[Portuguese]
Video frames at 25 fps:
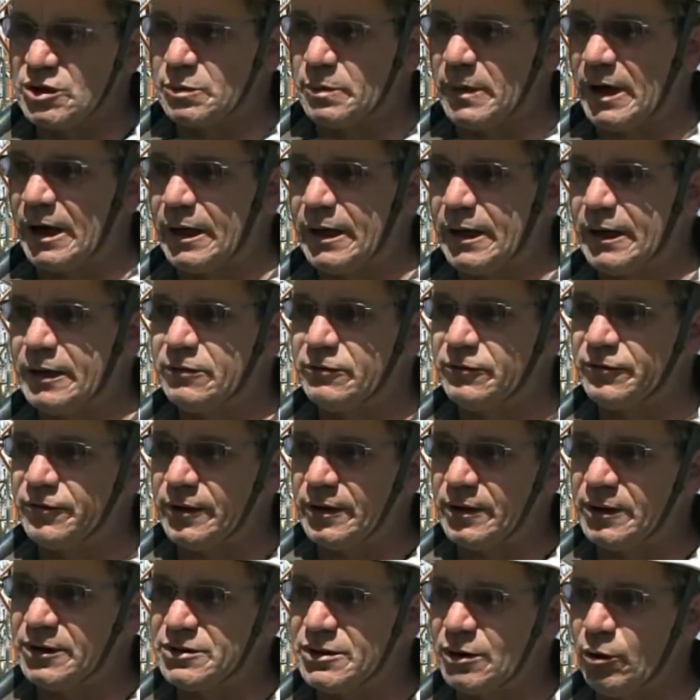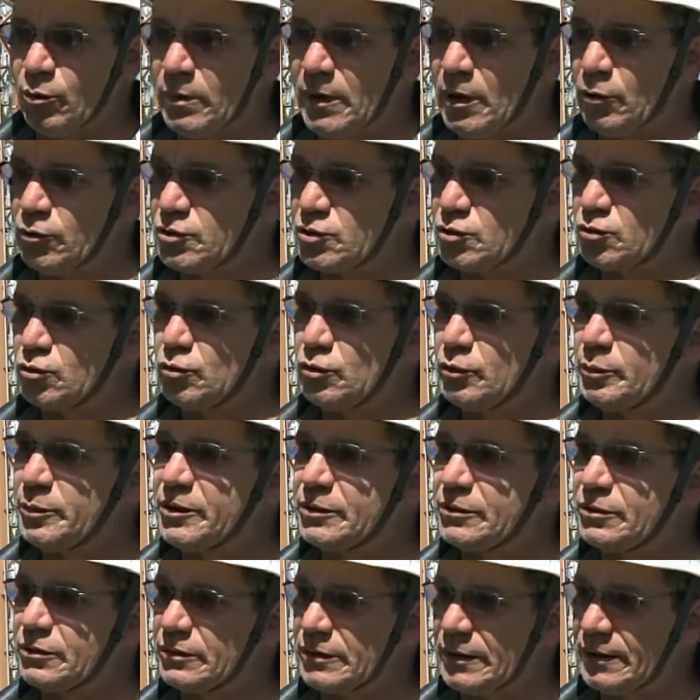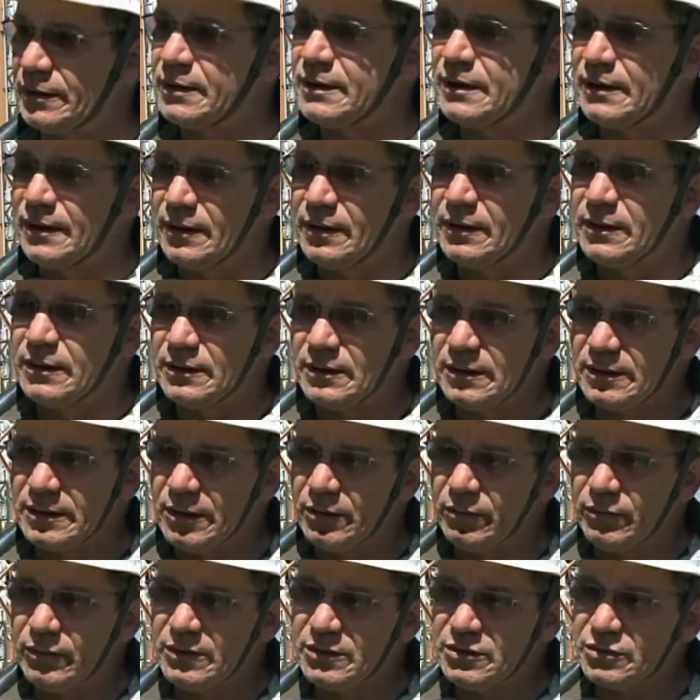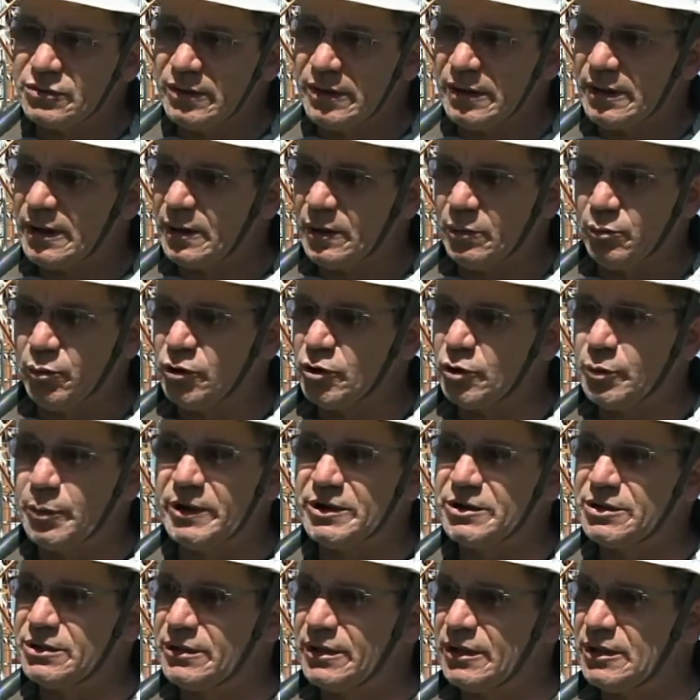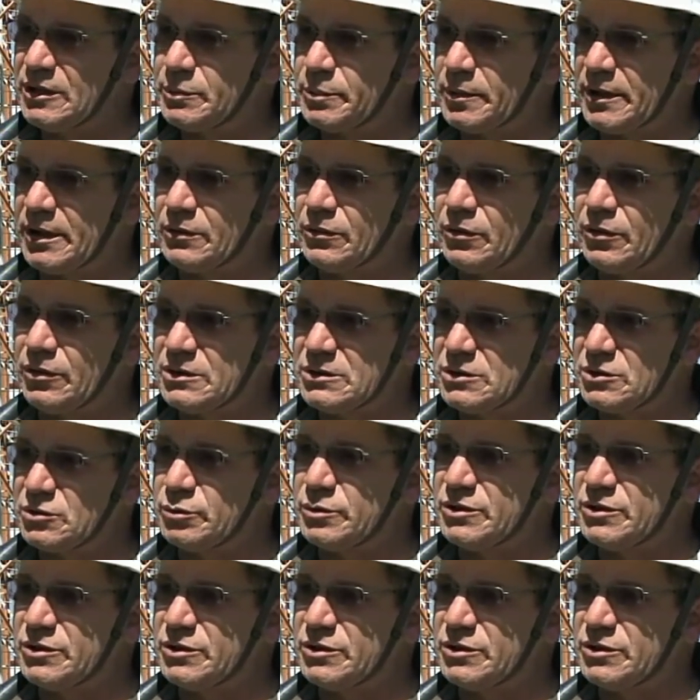desmaio, frente a um mal súbito, né? Então isso é, é muito pertinente para nós de